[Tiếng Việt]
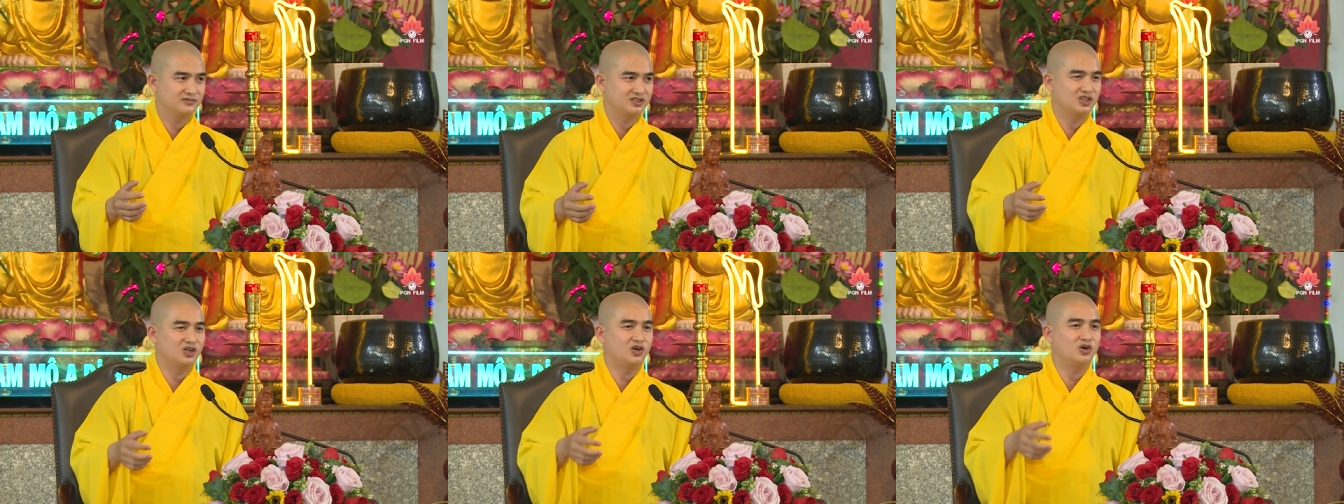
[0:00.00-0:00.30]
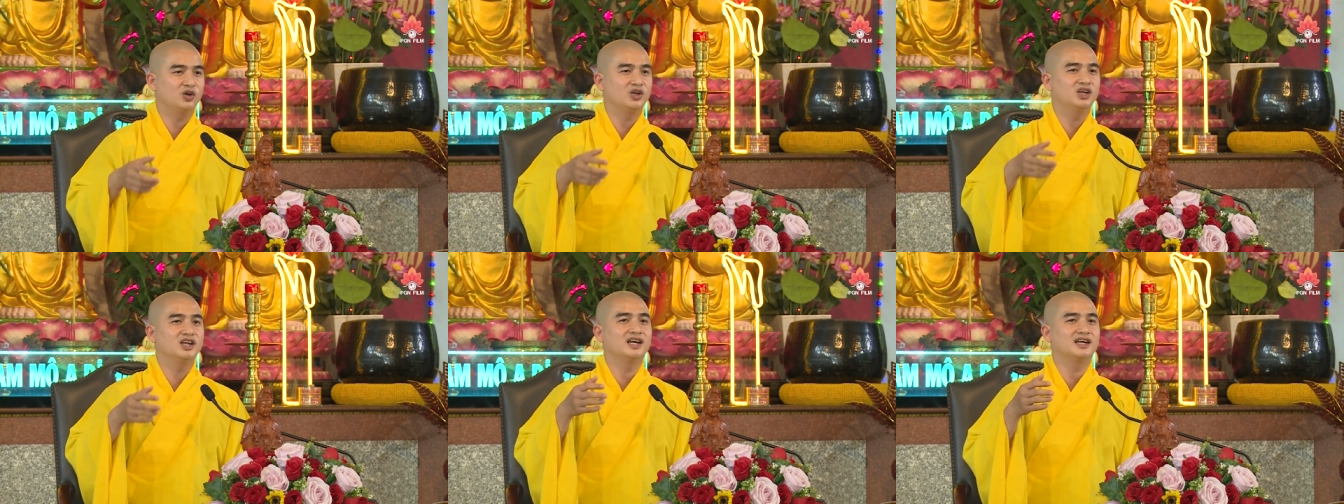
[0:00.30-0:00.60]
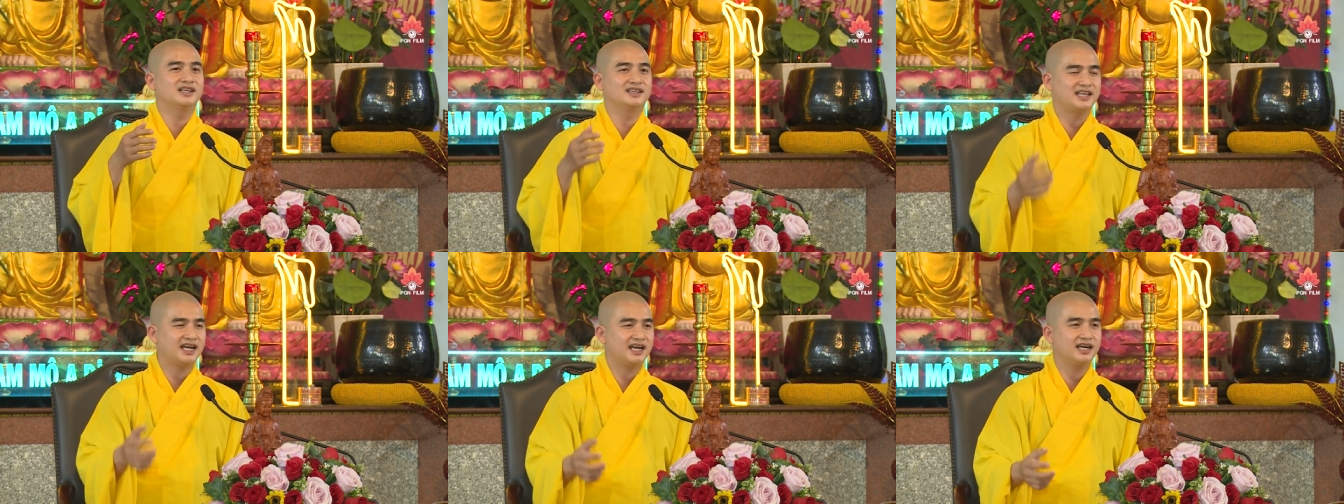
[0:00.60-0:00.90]
gọi
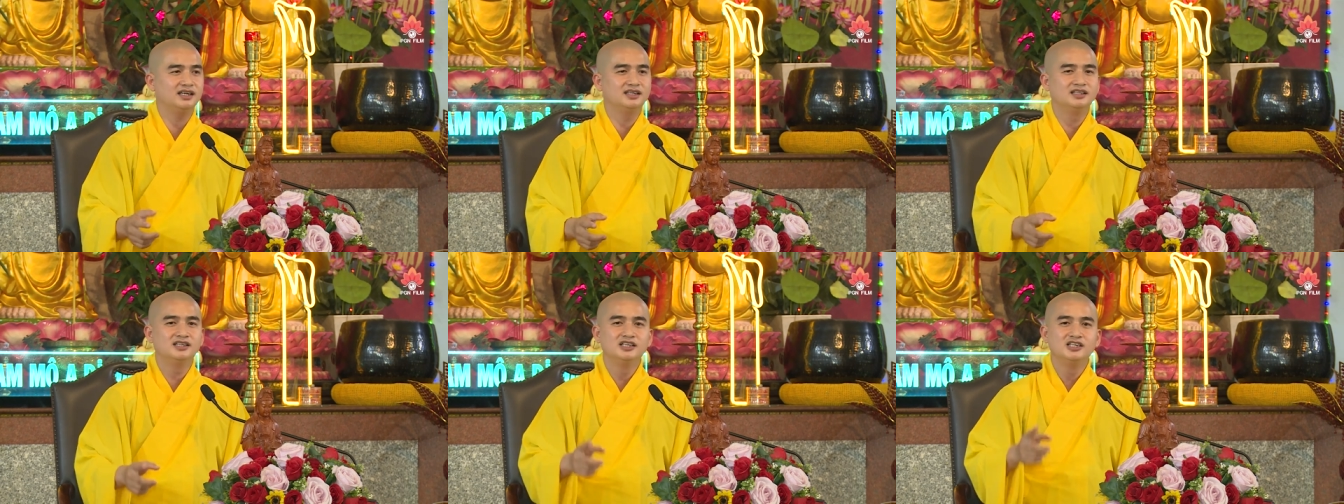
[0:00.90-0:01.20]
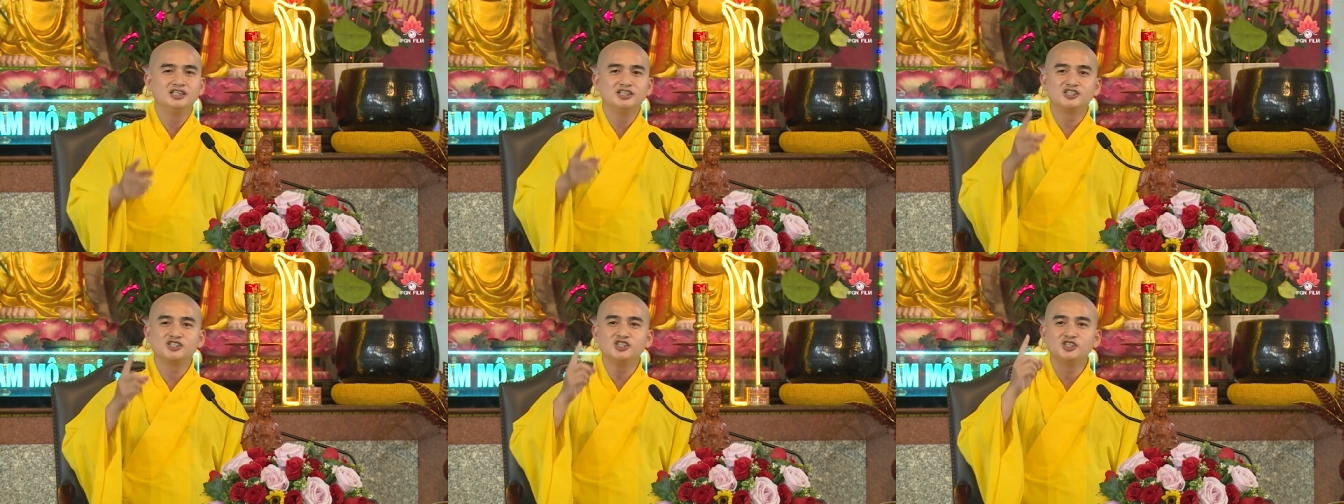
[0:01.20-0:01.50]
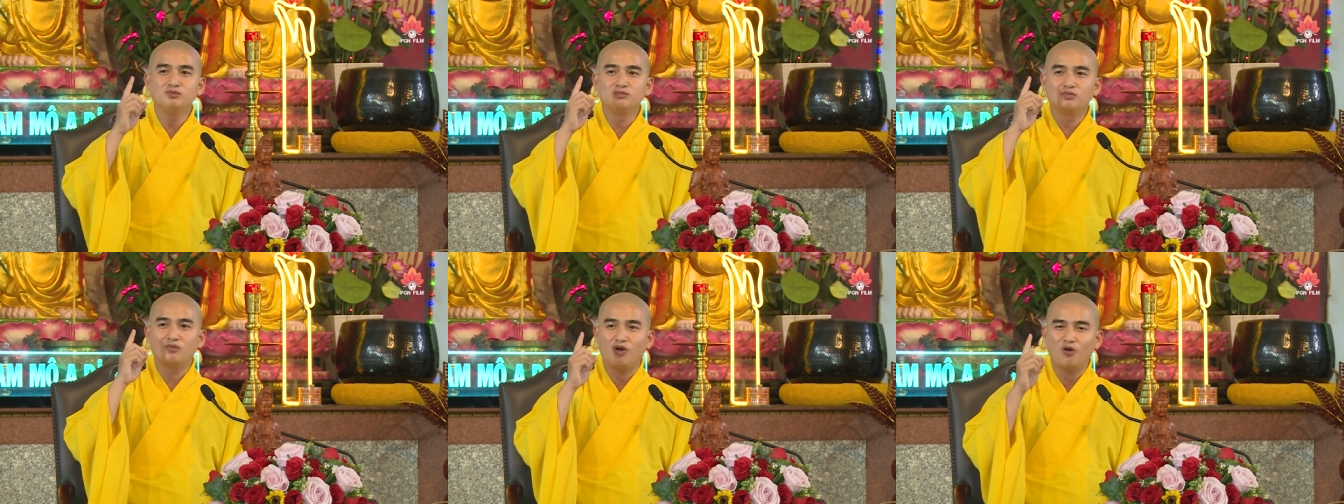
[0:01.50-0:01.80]
là tăng
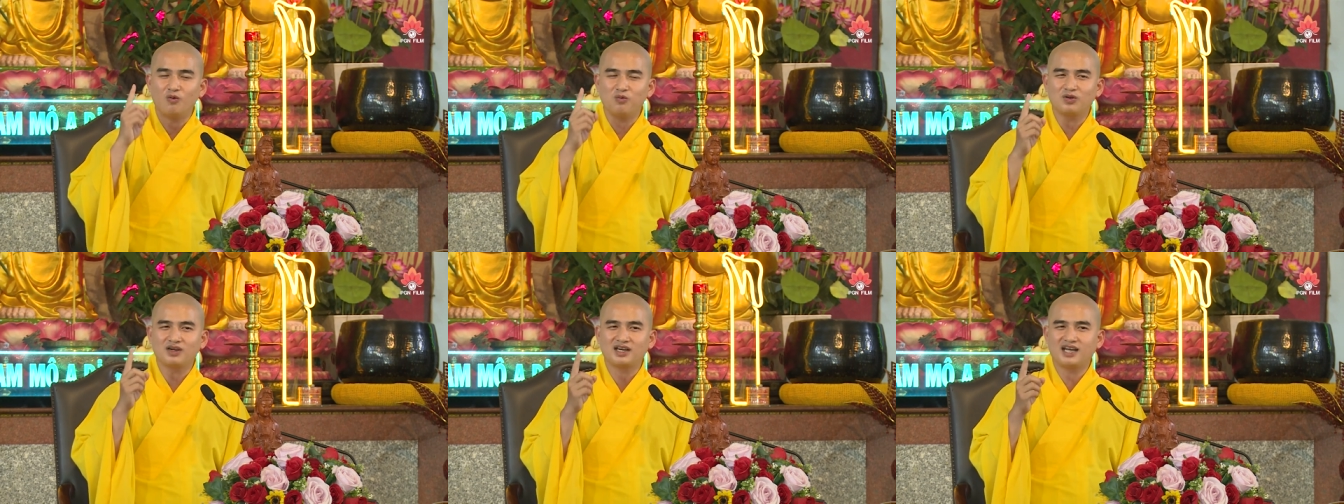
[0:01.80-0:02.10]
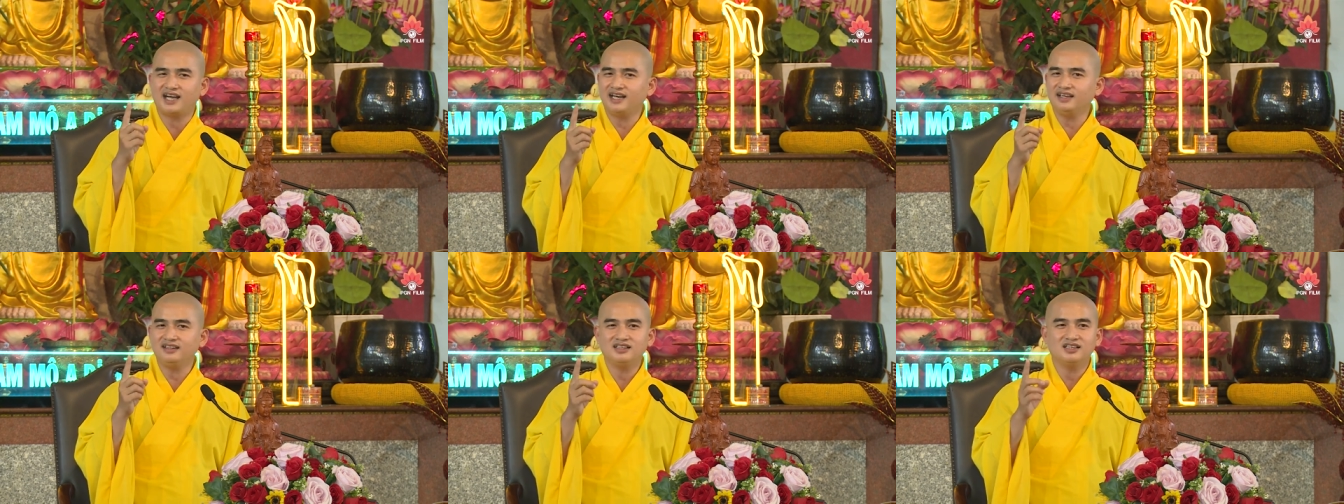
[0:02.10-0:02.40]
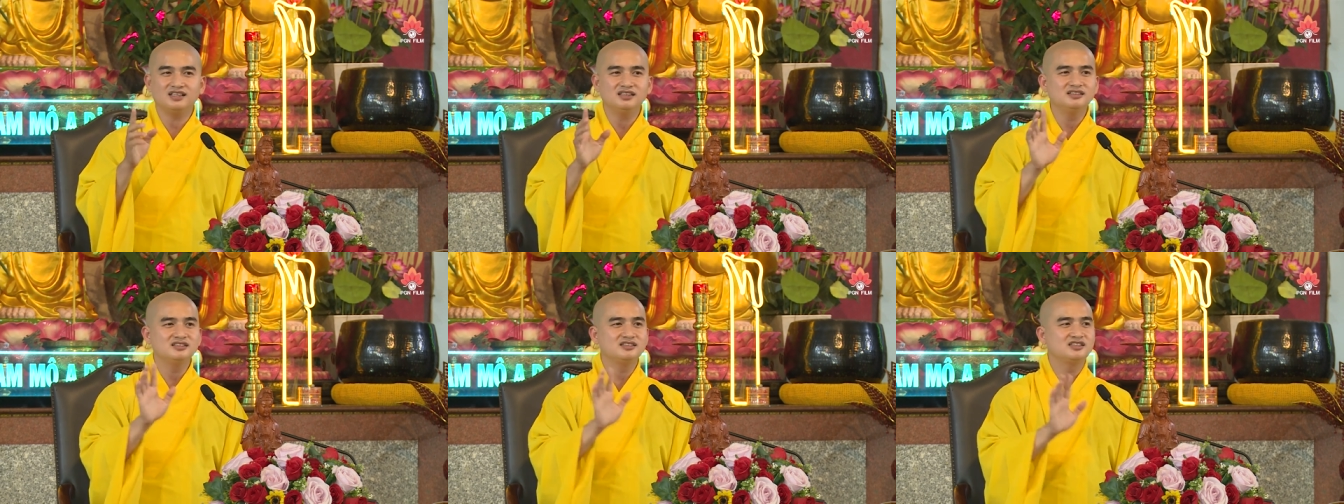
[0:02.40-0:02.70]
chứ một cá
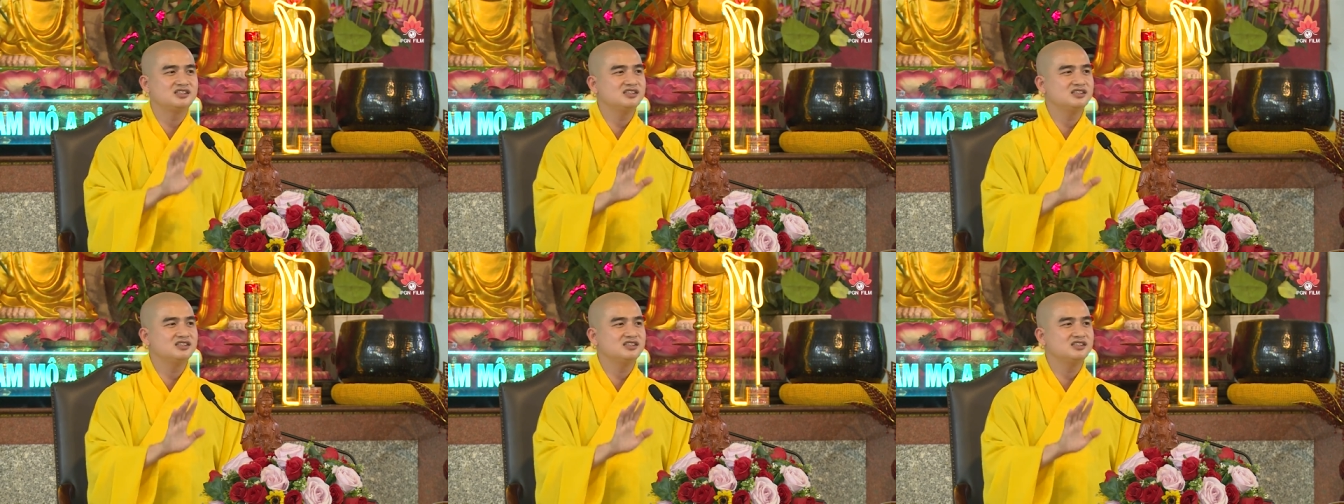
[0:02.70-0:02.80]
nhân